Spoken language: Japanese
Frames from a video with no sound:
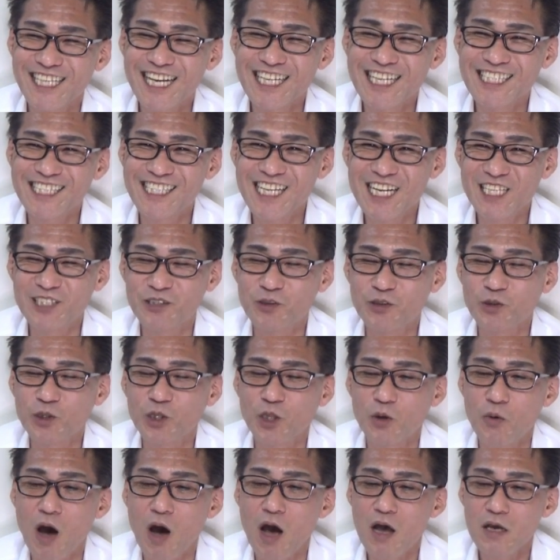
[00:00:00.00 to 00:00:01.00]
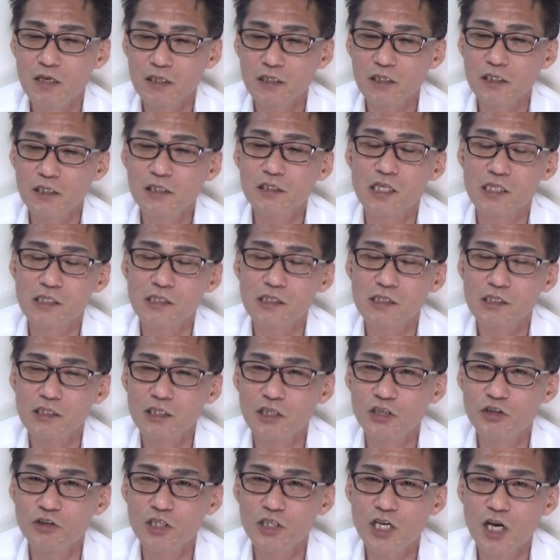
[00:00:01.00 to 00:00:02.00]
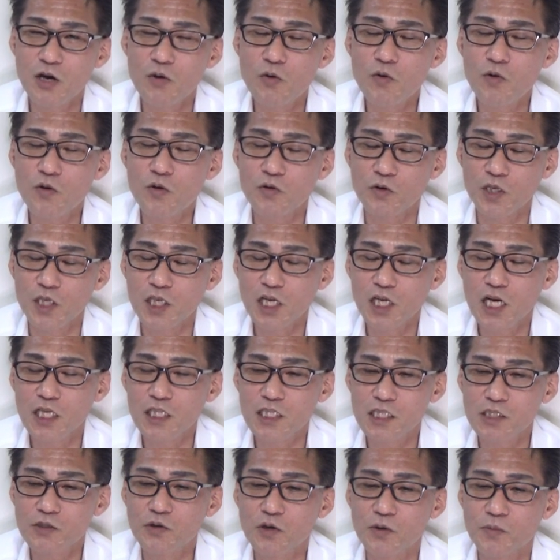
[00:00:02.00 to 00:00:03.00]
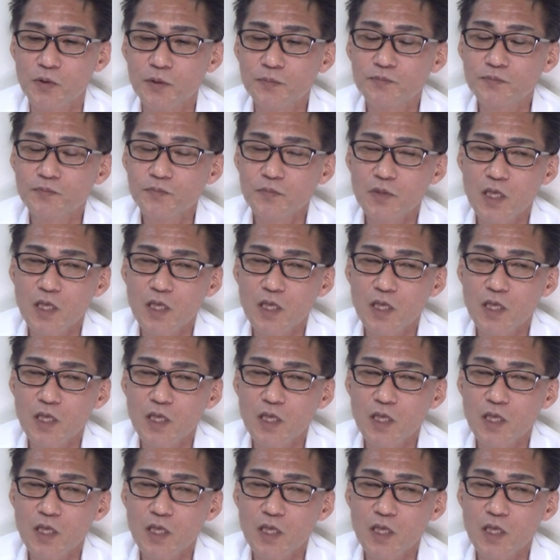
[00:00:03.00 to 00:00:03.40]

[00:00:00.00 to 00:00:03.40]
奴らにとってはいいんです。勇者ごっこの一環です、これも。